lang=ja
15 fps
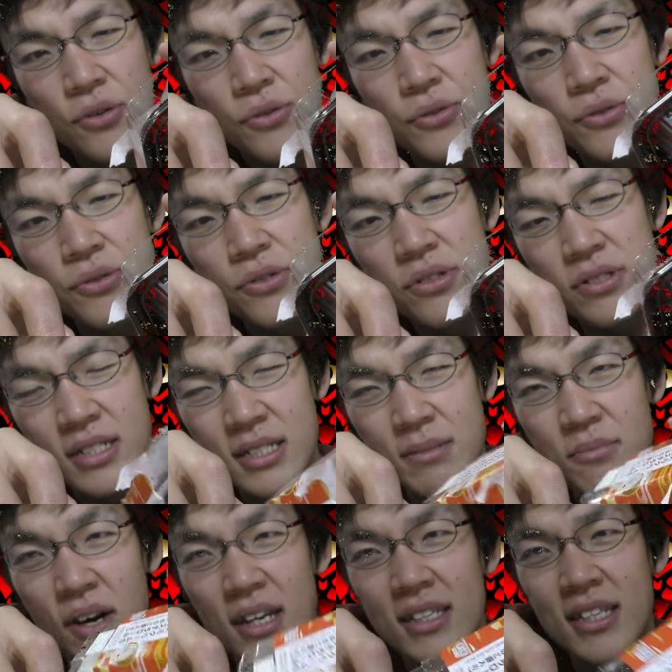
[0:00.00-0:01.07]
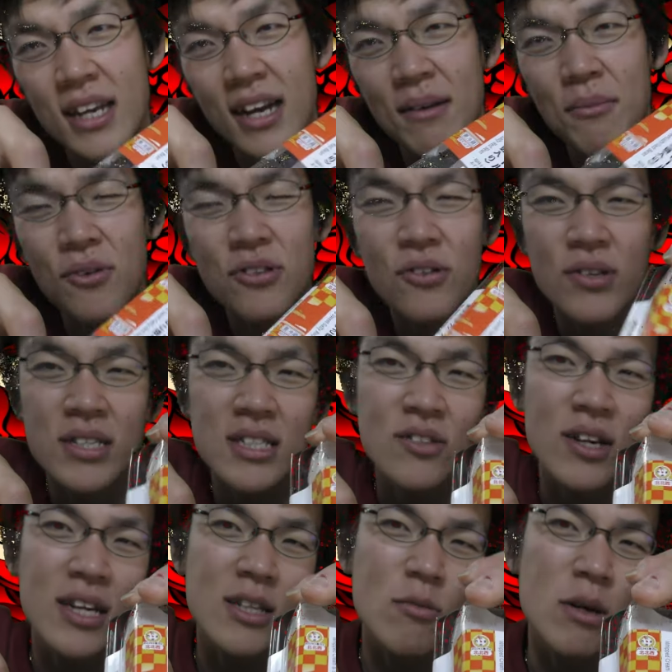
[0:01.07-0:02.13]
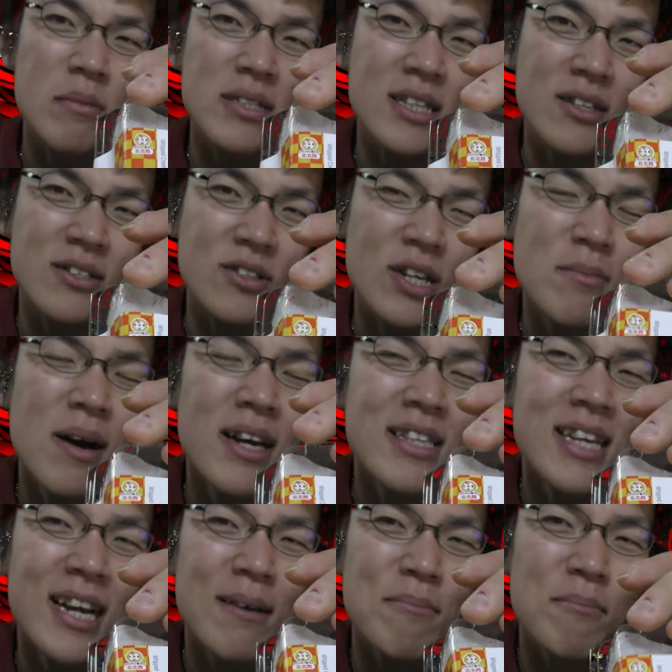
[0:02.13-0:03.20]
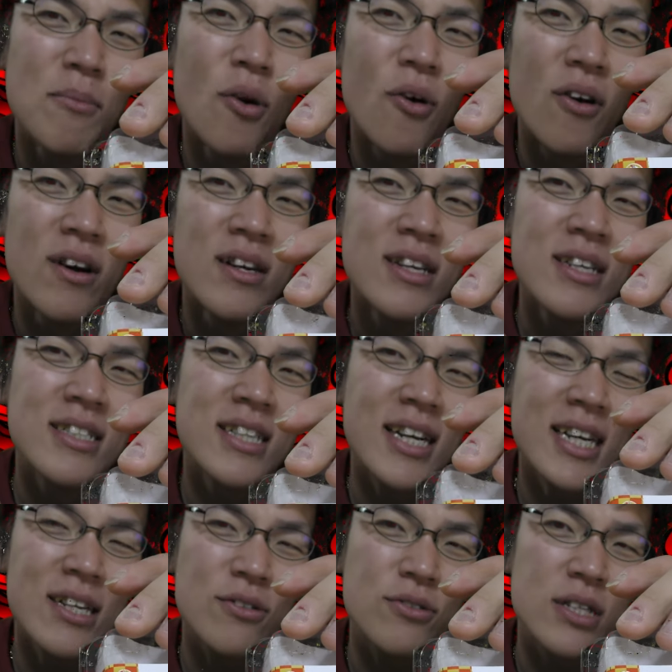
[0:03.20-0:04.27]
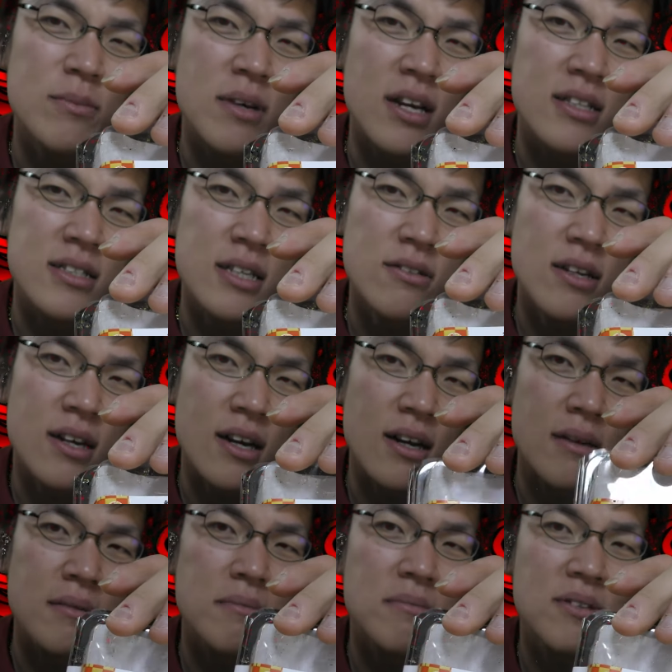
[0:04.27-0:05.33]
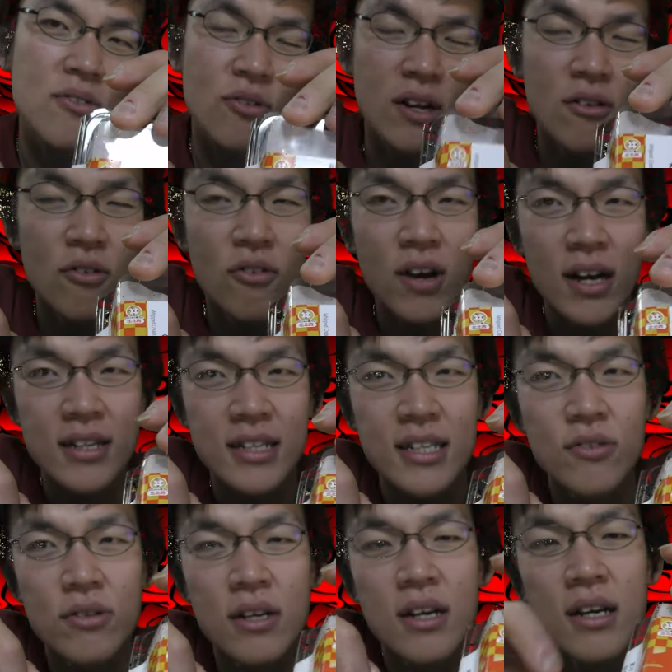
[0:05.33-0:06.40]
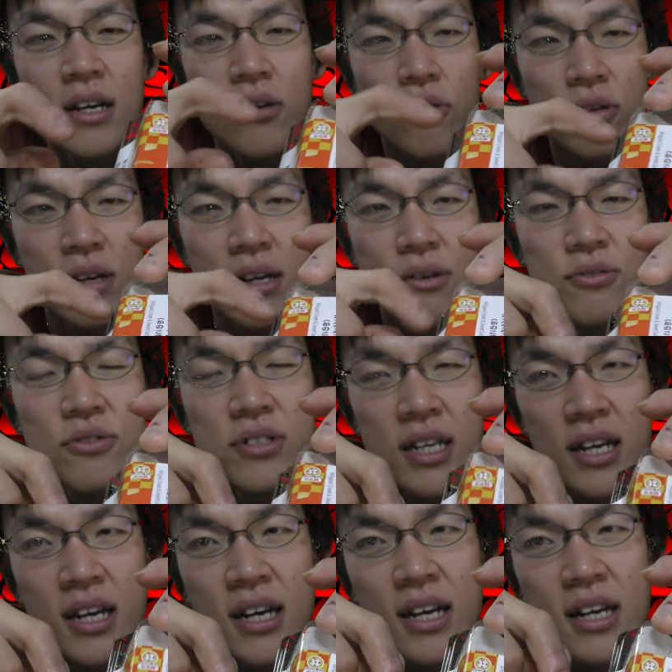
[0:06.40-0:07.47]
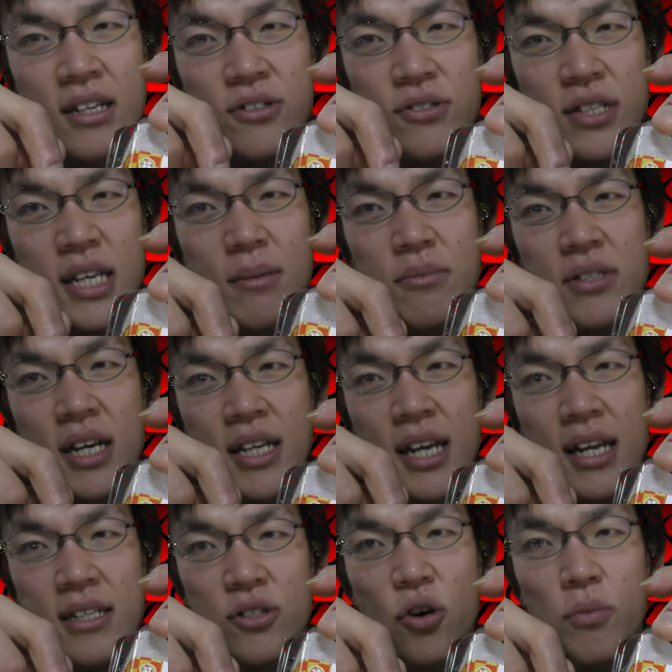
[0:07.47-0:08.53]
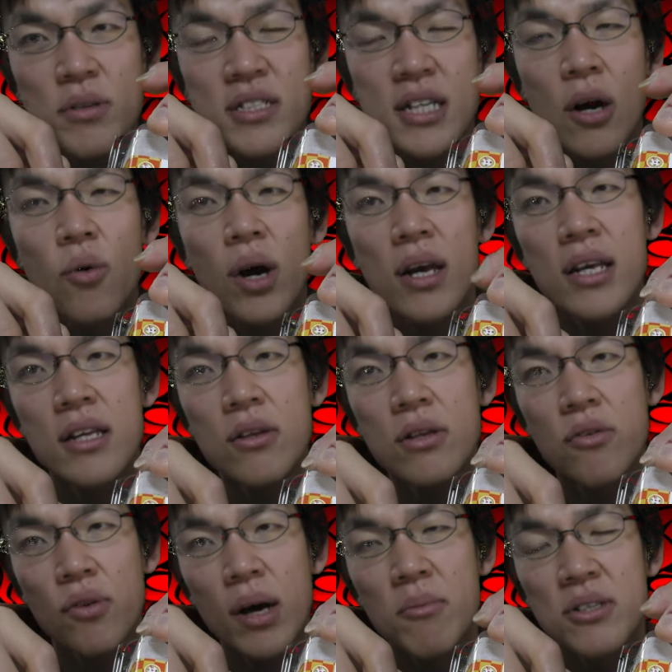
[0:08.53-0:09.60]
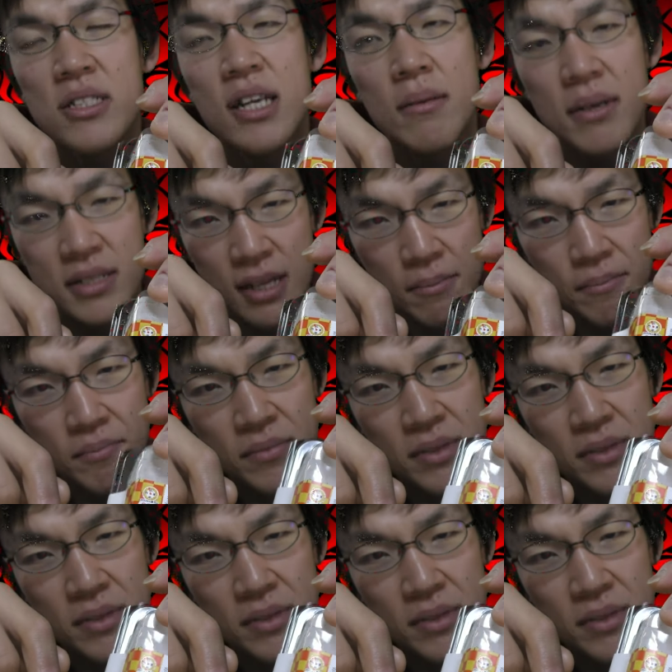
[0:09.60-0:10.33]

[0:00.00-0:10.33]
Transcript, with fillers: フルーツもあったらもっと美味しいのかなと思いましたけど、それ巻いたらもう中のクリーム減っちゃうから、これの方がいいの、こんな風にクリームだけで勝負した方がいいのかもしれません。